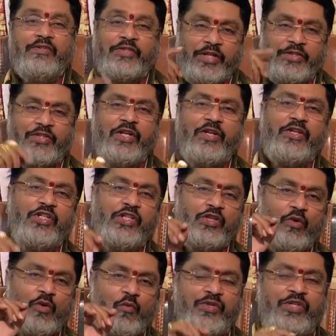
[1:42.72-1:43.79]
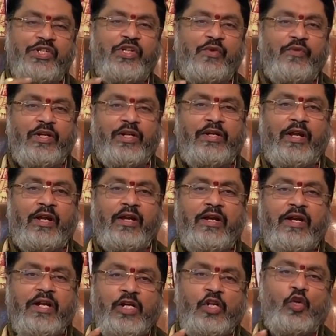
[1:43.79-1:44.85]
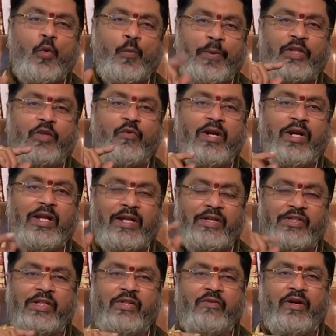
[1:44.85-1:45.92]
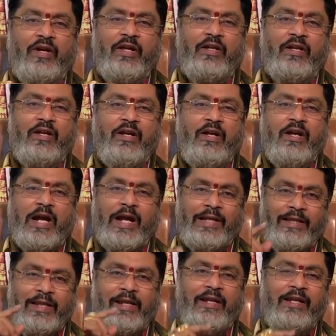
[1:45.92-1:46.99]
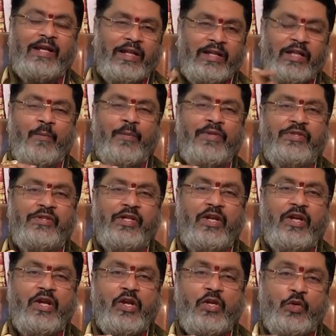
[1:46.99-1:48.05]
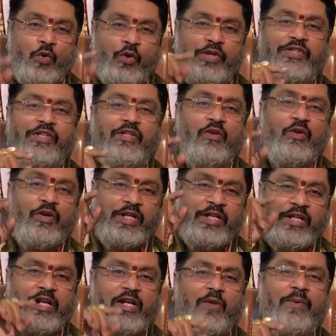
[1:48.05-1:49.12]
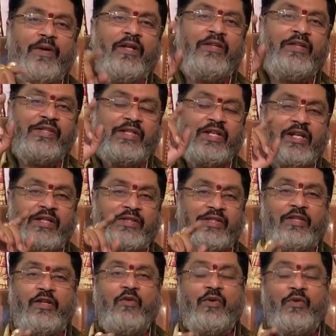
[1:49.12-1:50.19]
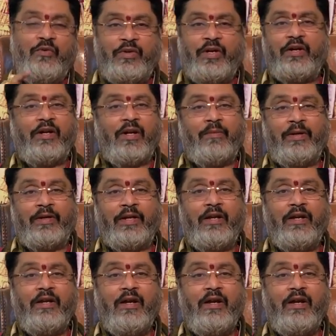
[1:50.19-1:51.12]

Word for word: జ్యేష్ఠ నక్షత్రంలో విశేషం ఏంటంటే ఇంట్లో పెద్దవాడైనా చిన్నవాడైనా అందరినీ అధిగమించి యోగ స్థితిలో పాదం తీసుకెళ్లే స్థితిలో వాడు ఉంటాడు కాబట్టి